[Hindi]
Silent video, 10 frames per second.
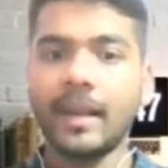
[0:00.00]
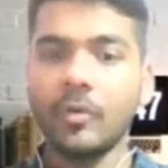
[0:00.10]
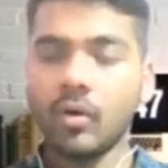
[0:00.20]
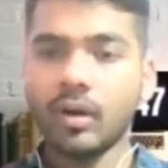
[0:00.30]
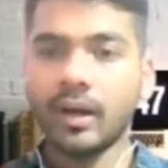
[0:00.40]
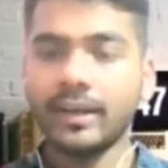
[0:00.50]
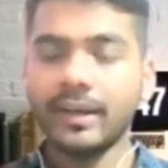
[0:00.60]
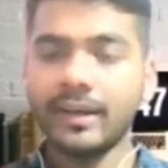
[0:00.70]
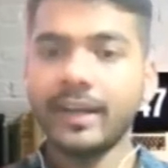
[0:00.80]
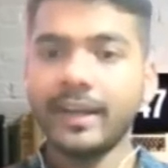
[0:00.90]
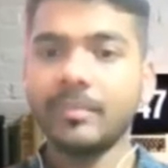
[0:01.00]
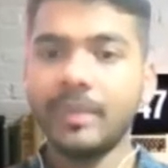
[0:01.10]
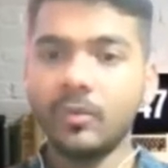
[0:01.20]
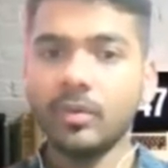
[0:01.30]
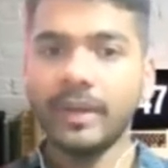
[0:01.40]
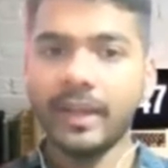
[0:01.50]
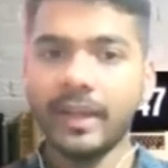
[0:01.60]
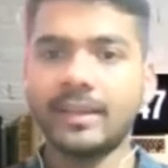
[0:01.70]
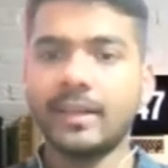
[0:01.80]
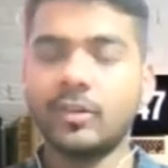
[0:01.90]
आप लोगों को कंटेंट राइटिंग बिल्कुल भी नहीं
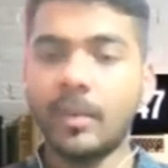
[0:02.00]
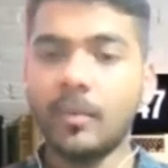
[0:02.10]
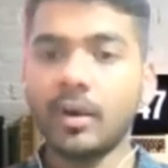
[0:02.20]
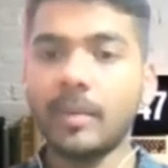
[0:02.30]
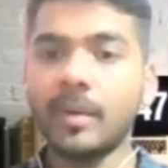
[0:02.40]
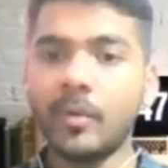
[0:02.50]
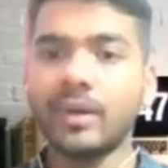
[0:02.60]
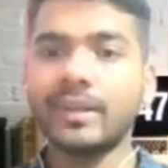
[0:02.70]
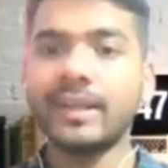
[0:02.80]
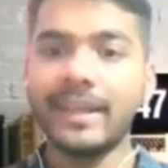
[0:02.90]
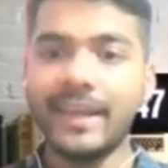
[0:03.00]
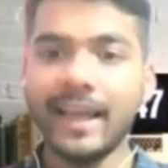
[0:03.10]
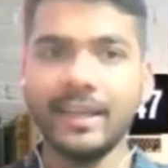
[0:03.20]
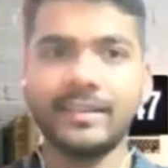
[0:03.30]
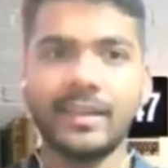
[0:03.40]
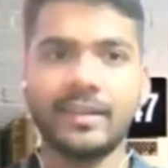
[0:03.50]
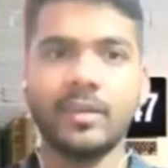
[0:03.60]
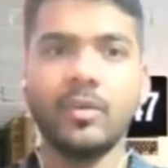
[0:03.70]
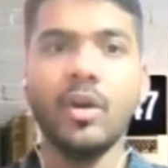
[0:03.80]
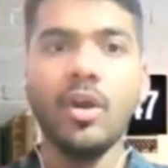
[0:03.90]
आता है तो आप लोग अपने प्रोडक्ट के लिए क्या लिख सकते
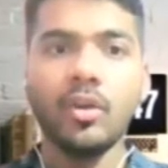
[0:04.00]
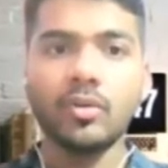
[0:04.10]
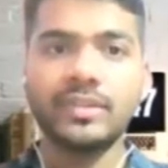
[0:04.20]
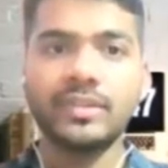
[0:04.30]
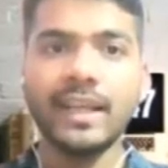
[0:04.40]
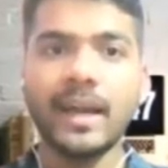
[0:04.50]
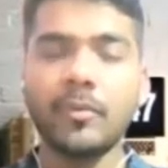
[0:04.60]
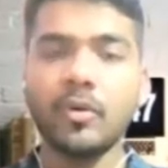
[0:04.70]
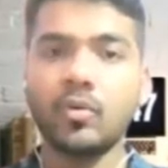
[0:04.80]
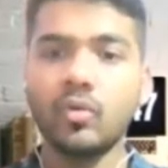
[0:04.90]
हो तो उसके लिए आप लोग